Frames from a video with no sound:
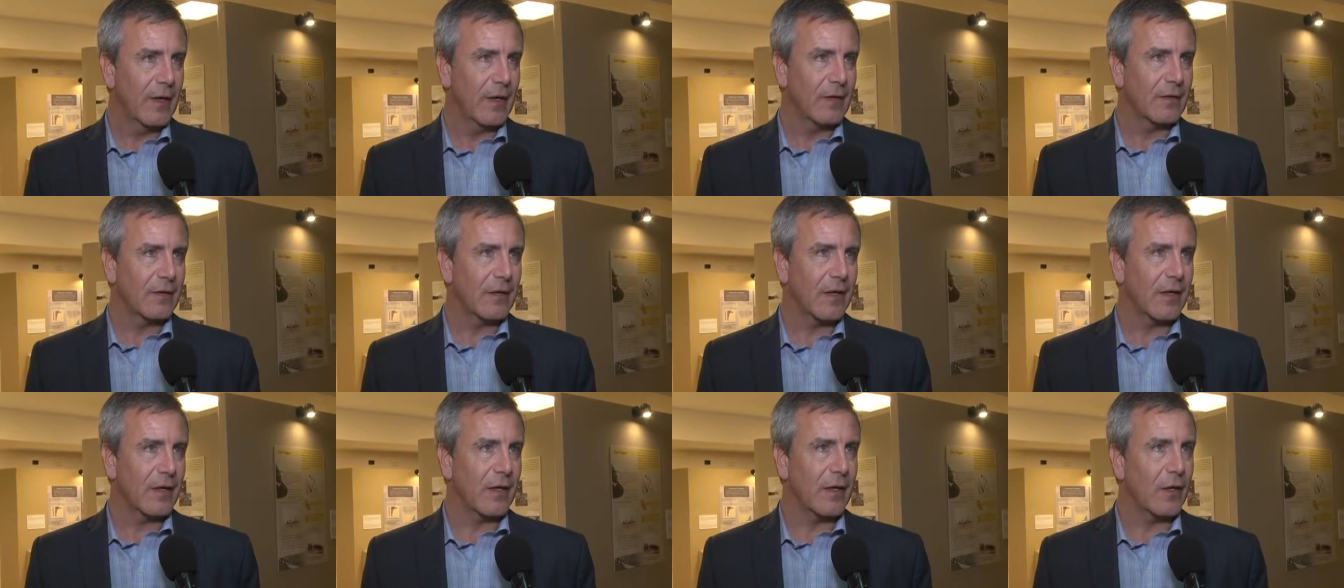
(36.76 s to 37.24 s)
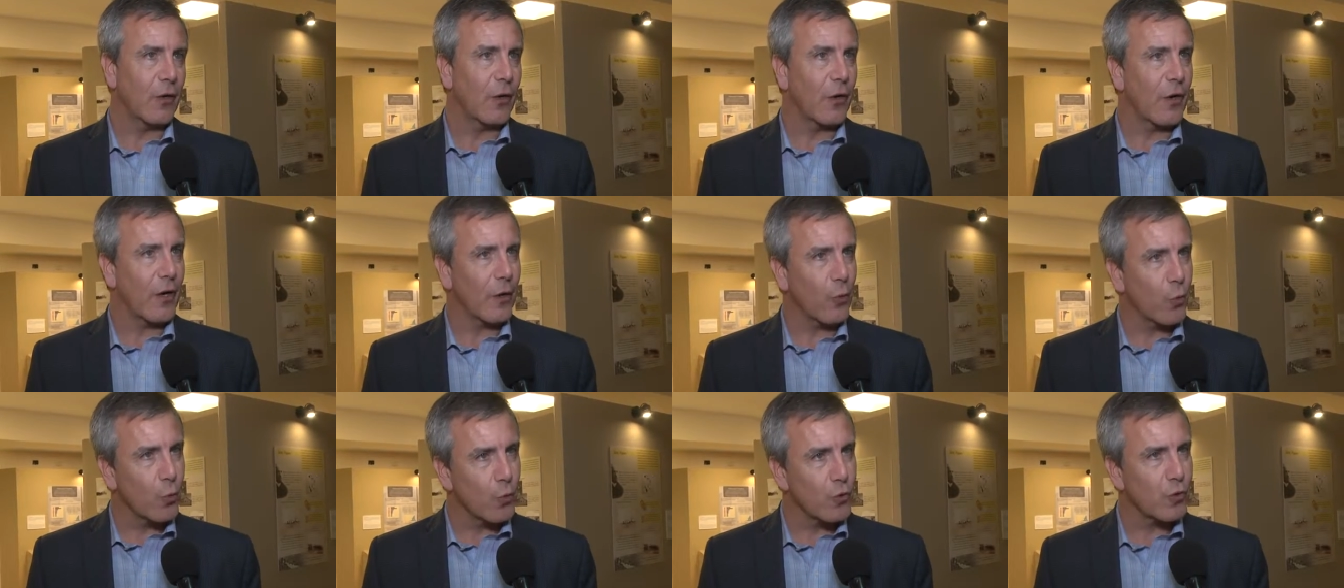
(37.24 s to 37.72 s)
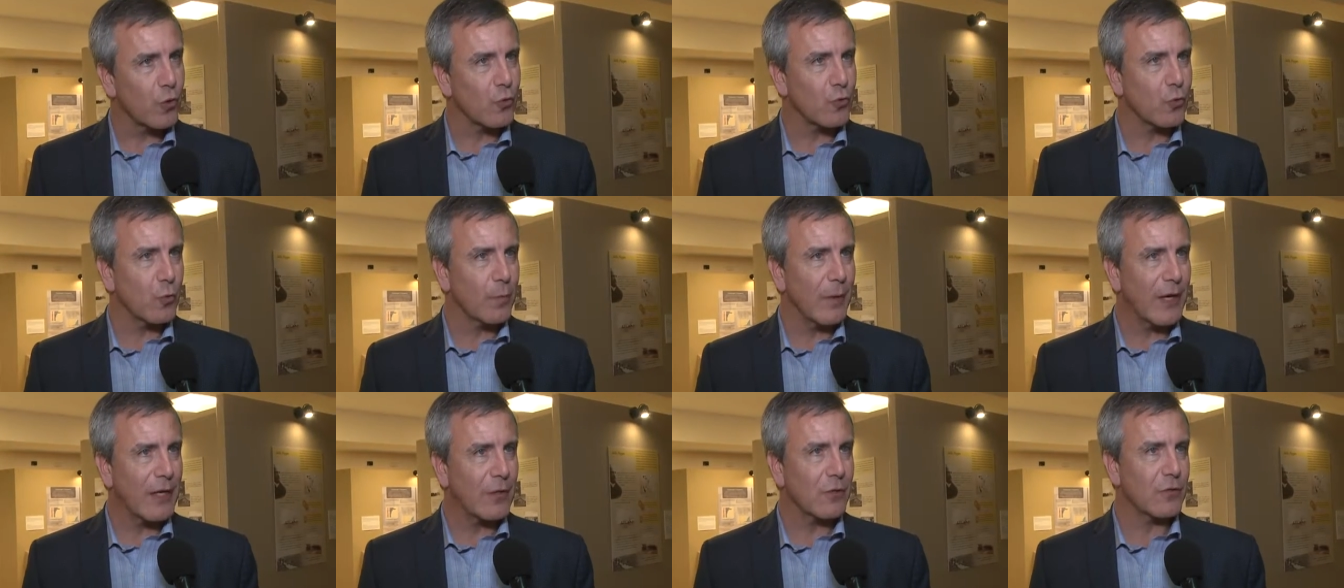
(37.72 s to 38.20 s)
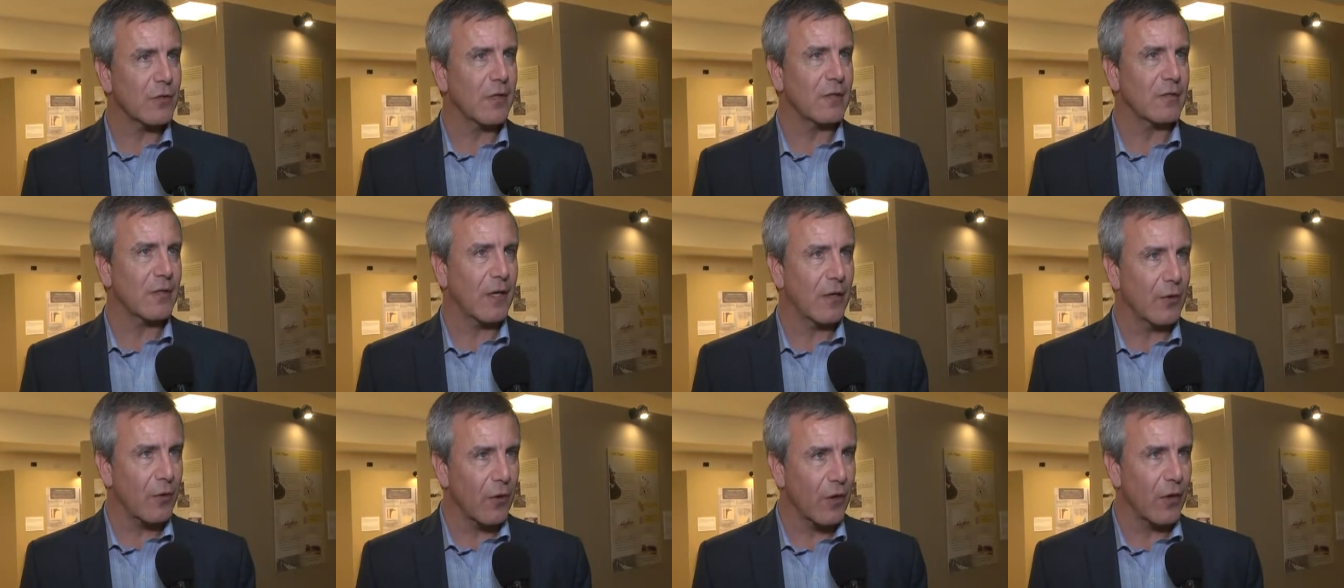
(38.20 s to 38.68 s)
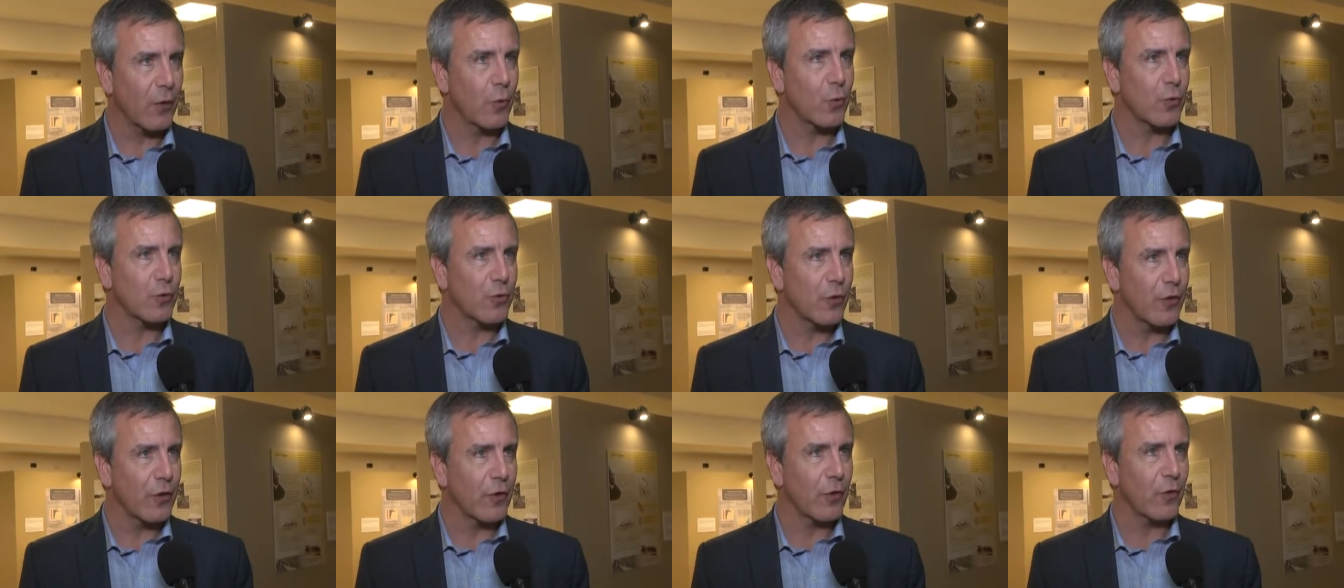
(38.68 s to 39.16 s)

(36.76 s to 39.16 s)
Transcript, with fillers: desde los recursos humanos hasta los recursos